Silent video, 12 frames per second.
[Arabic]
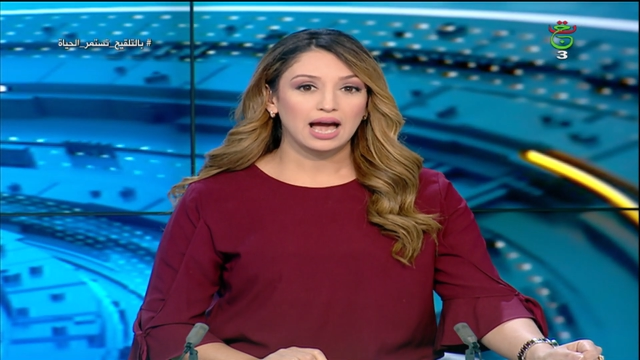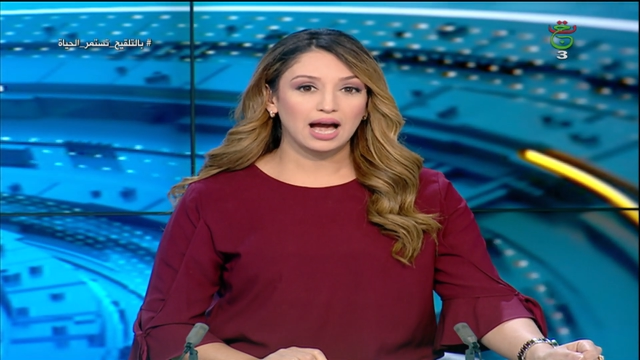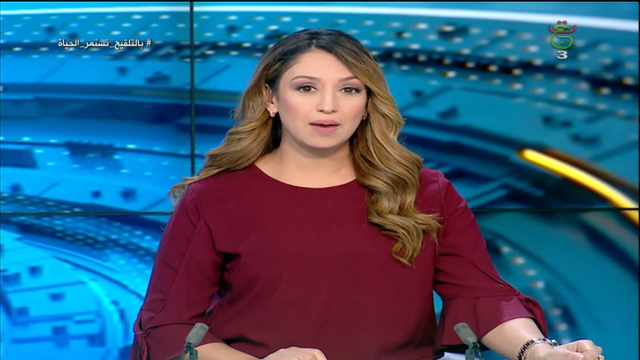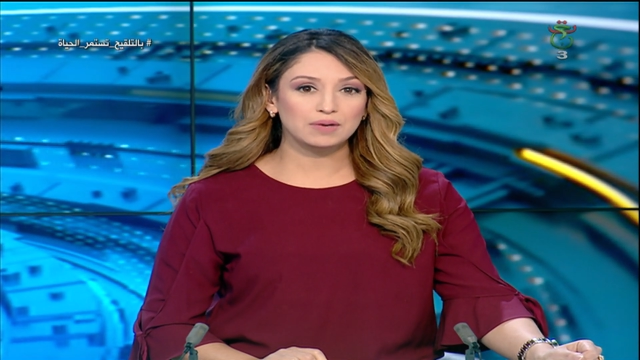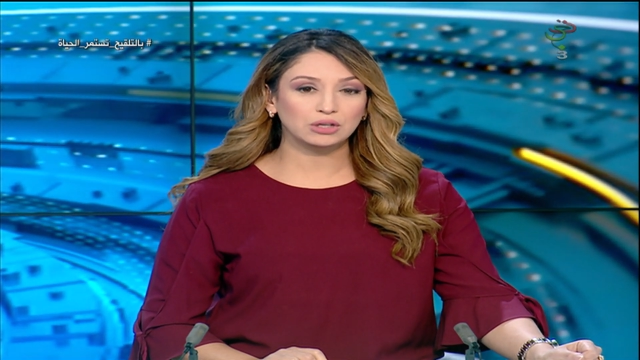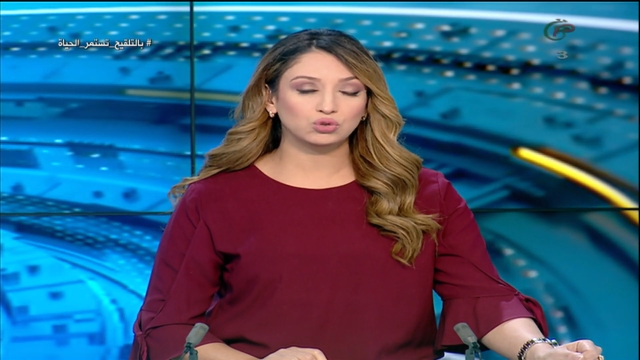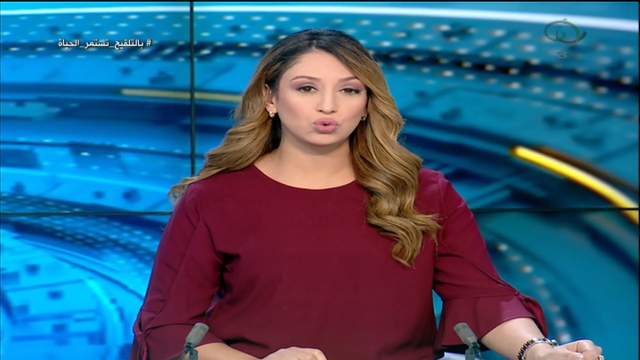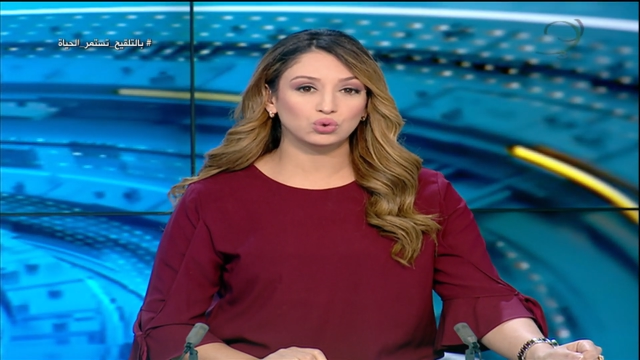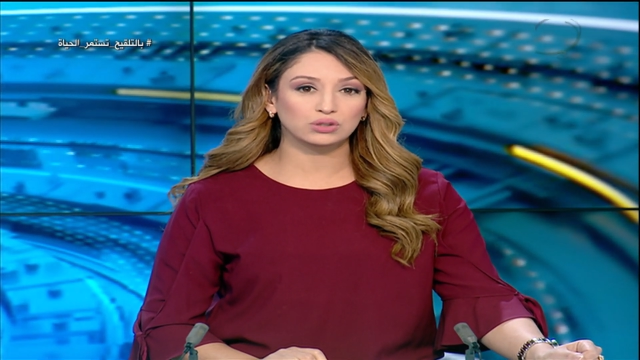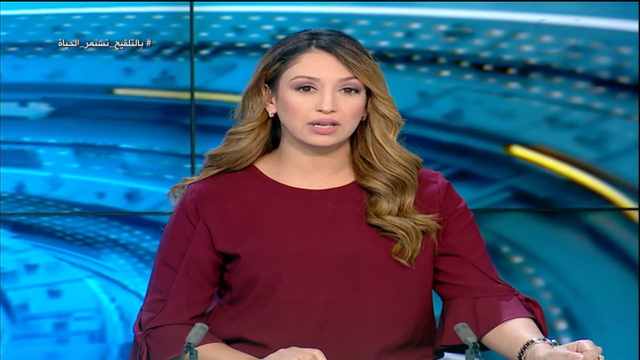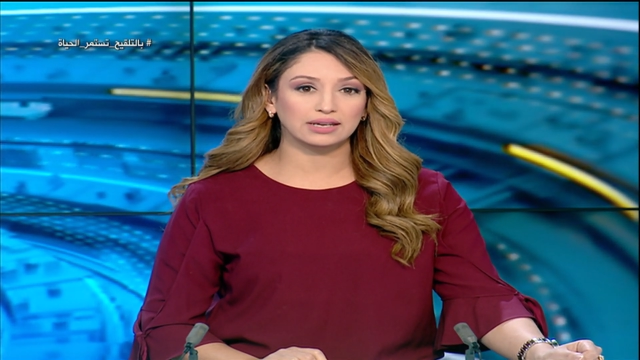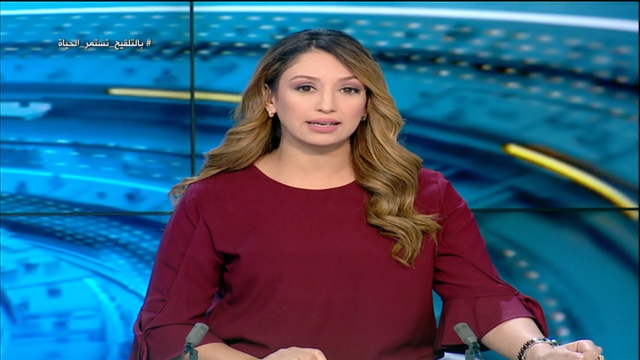
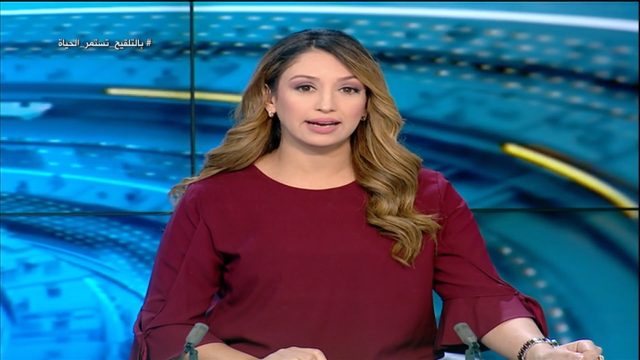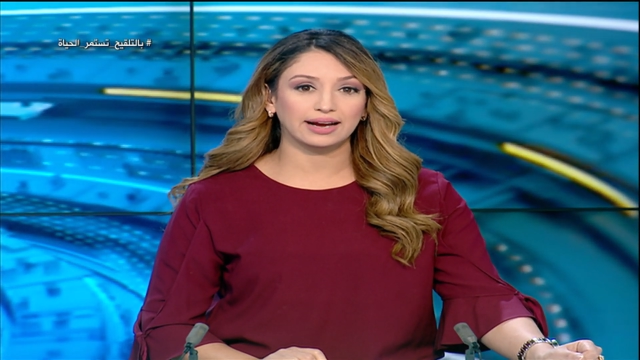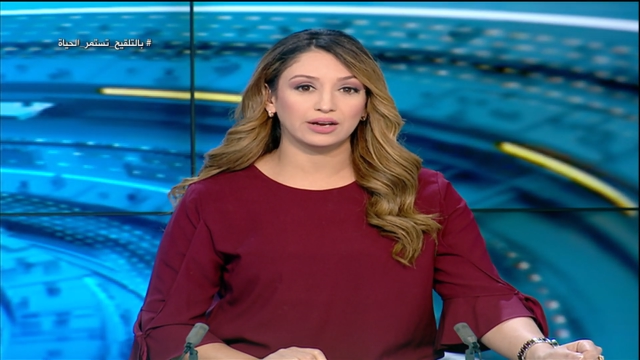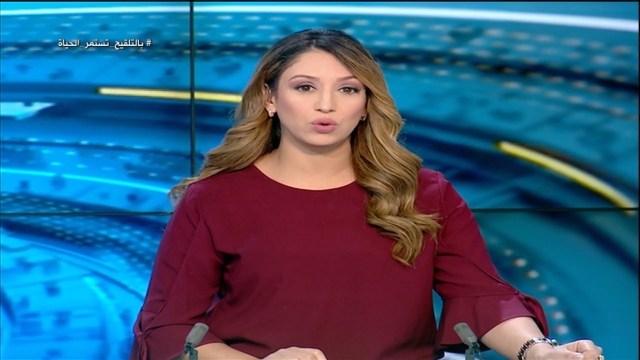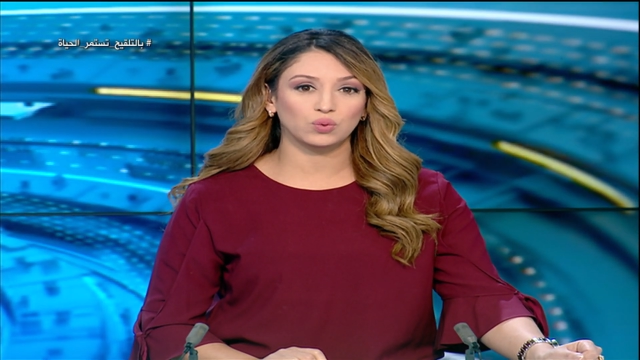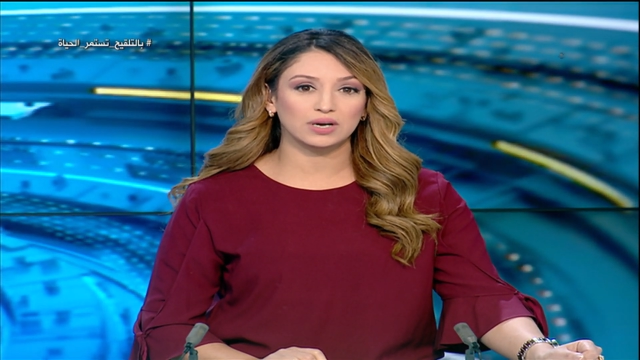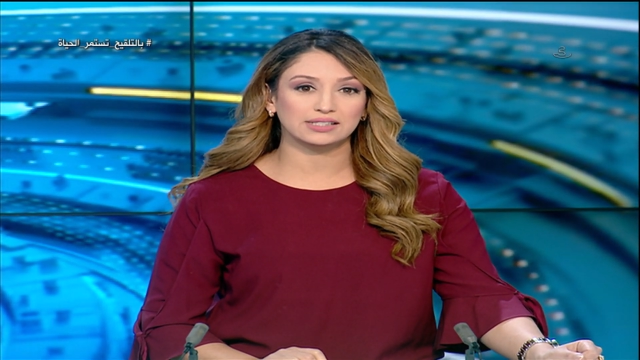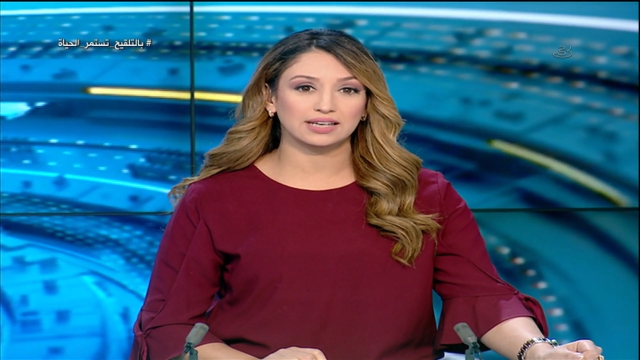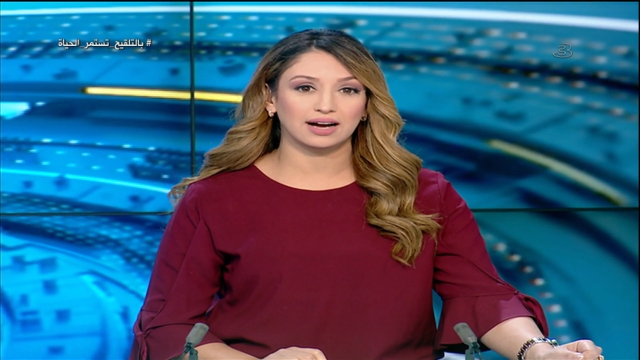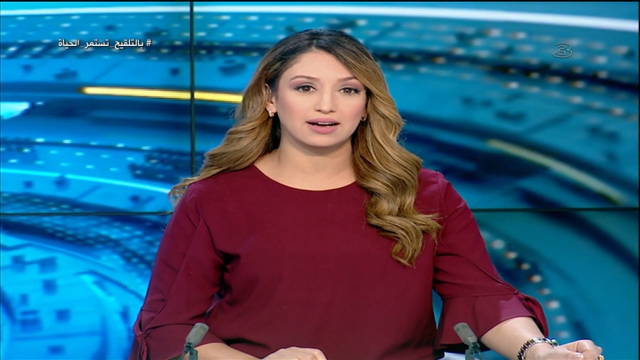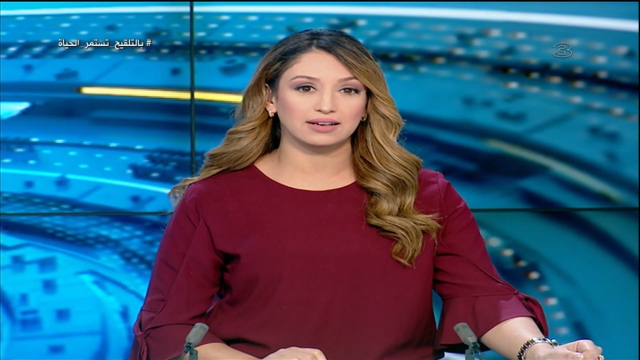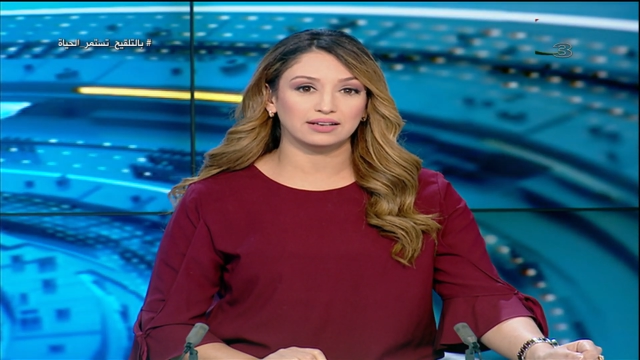حملة تلقيح واسعة